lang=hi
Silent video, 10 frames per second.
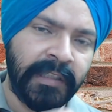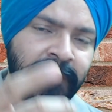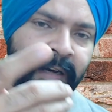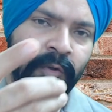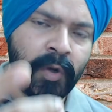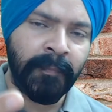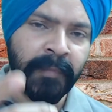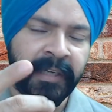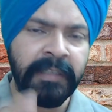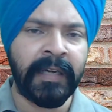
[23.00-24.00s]
दीवार को
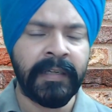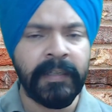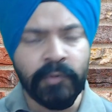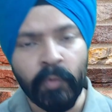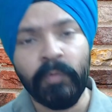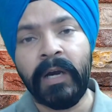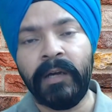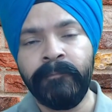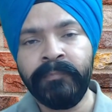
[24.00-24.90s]
कंप्लीट करके सोऊंगा